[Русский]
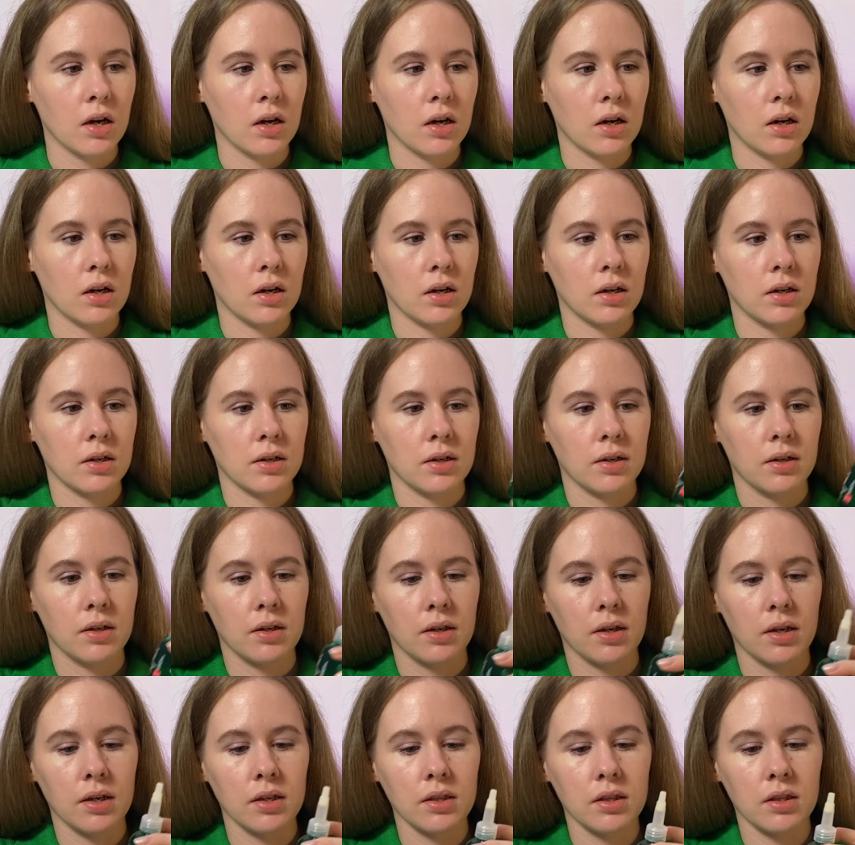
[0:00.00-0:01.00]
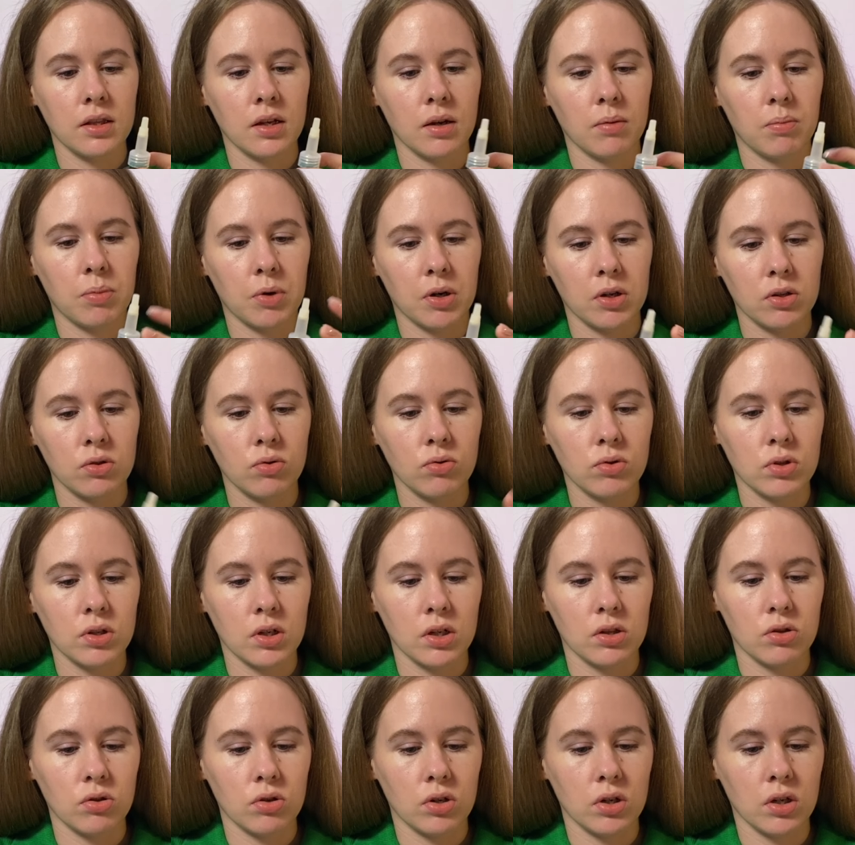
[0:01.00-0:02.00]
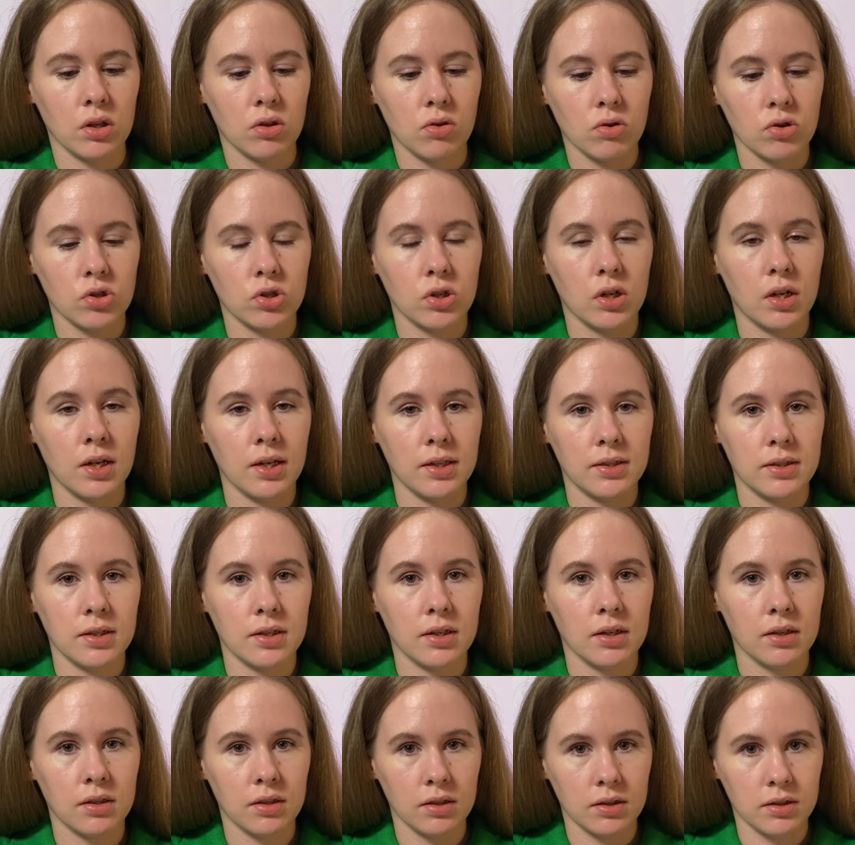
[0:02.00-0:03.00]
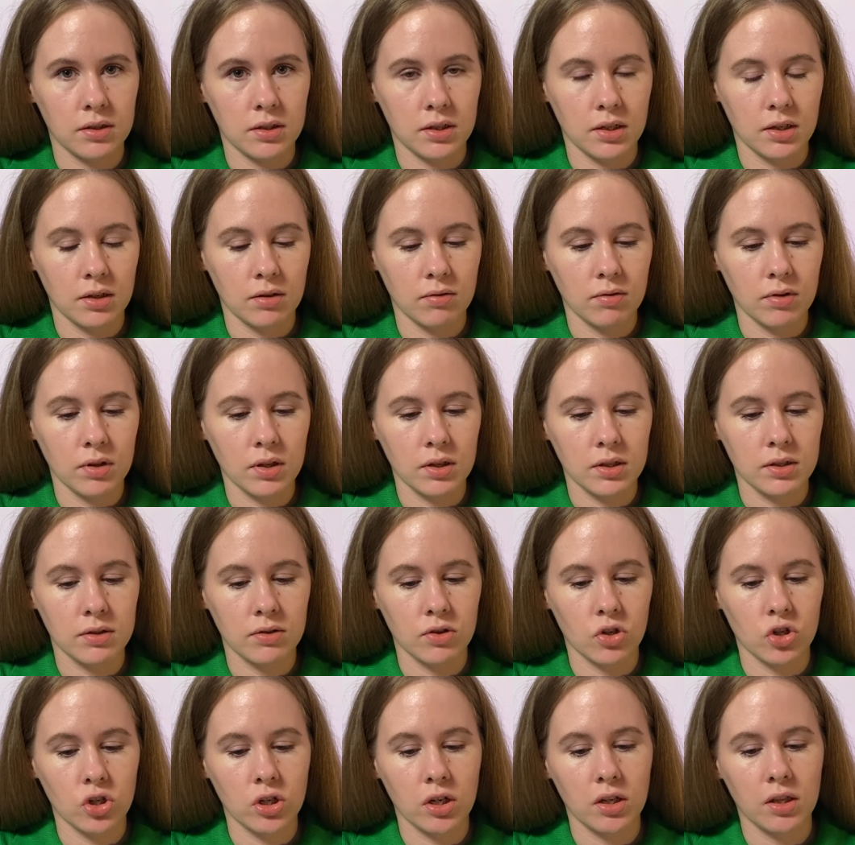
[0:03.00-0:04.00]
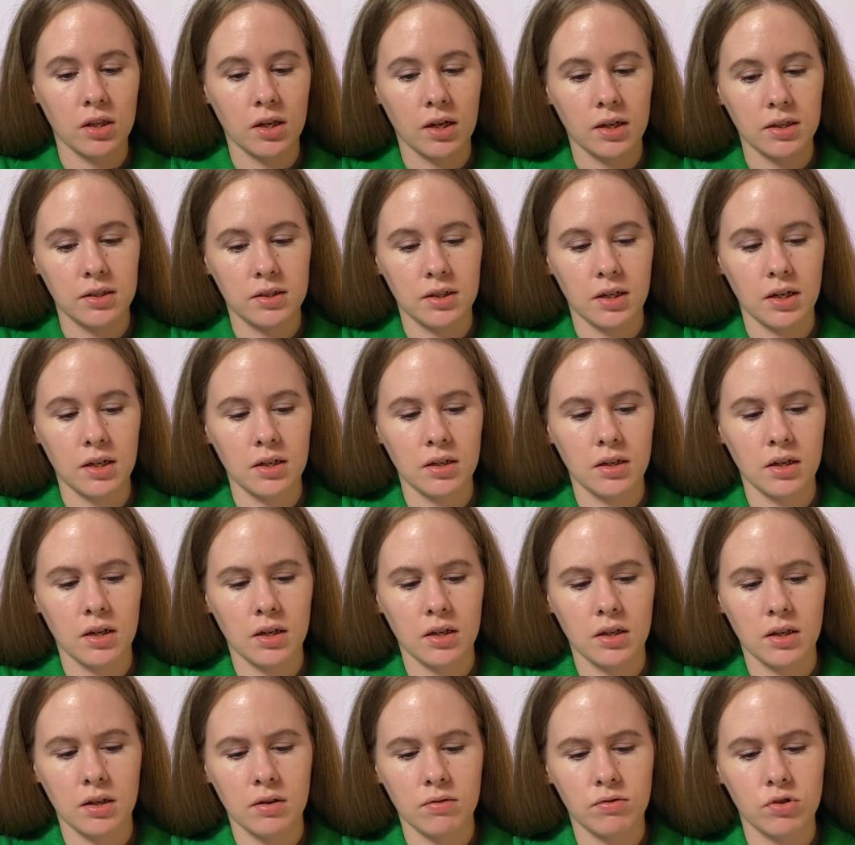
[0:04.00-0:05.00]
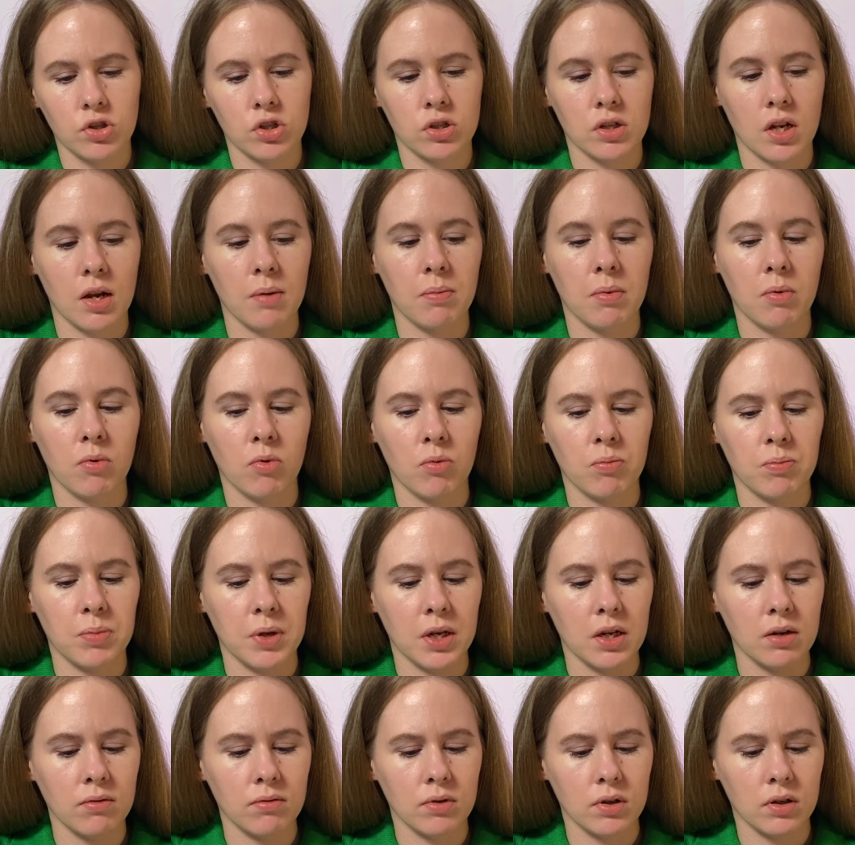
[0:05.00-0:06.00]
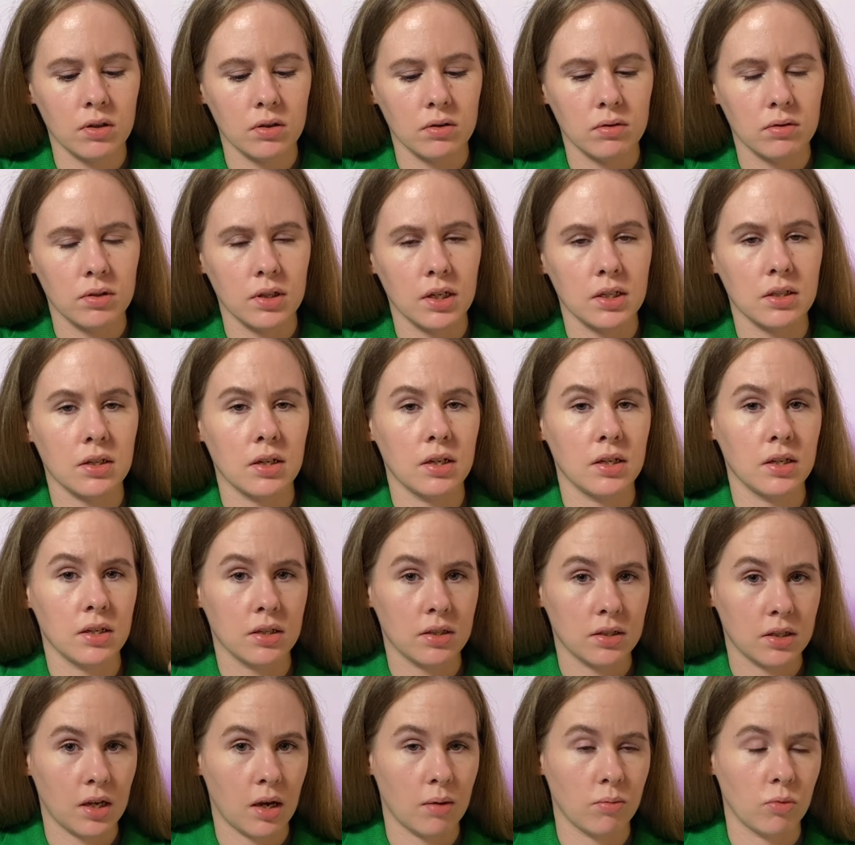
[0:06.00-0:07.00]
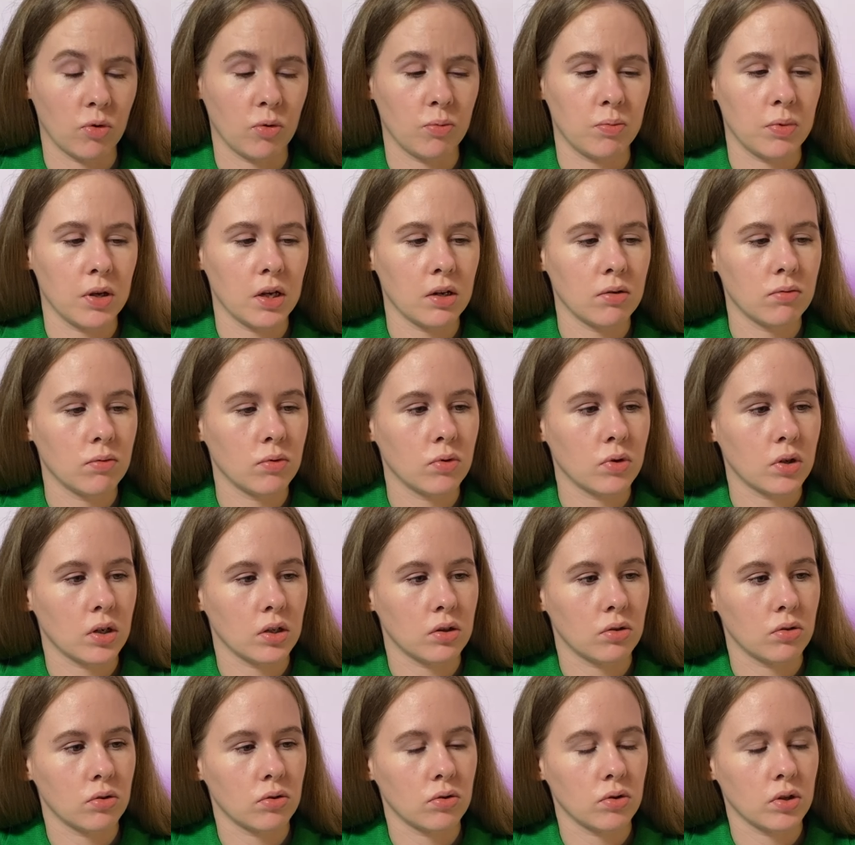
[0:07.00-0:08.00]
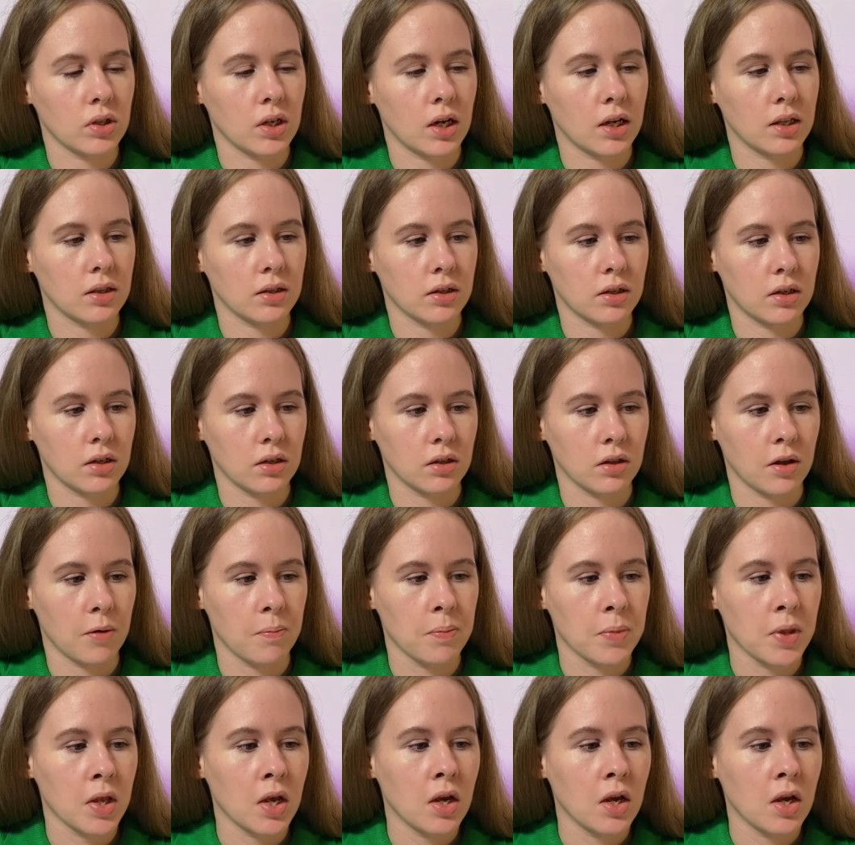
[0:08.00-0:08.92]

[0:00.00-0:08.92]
А, это продукт, который я тоже длительно тестировала, совершенно отдельно и в числе, по-моему, первых, если не самую первую, которую я открыла.